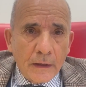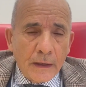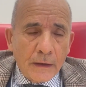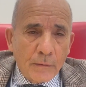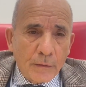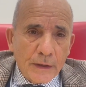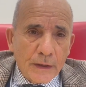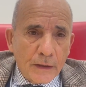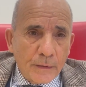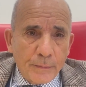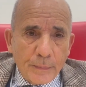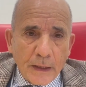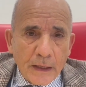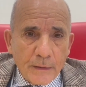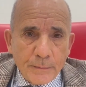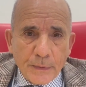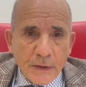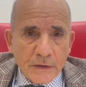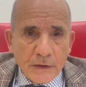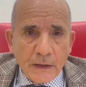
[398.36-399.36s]
e quindi per
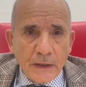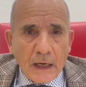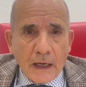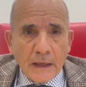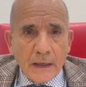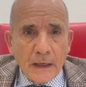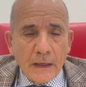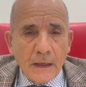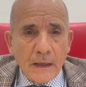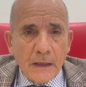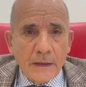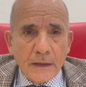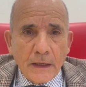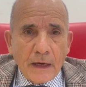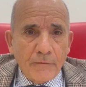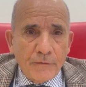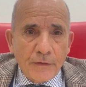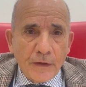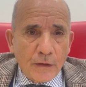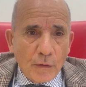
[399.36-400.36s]
ripristinare il
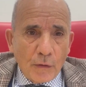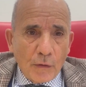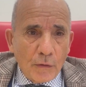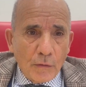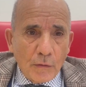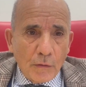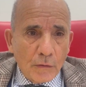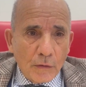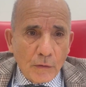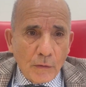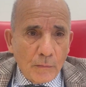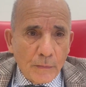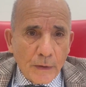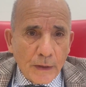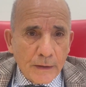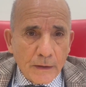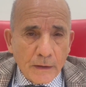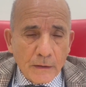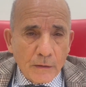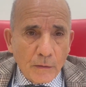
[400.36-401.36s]
traffico
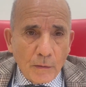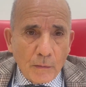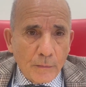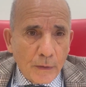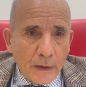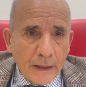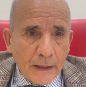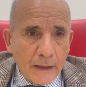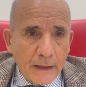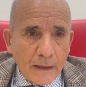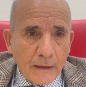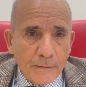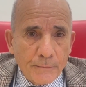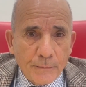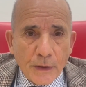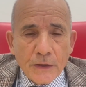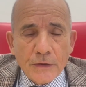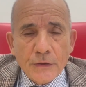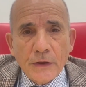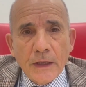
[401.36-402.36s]
come, come era in
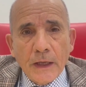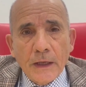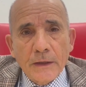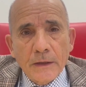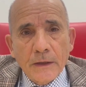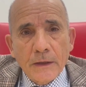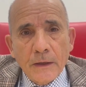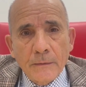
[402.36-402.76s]
precedenza.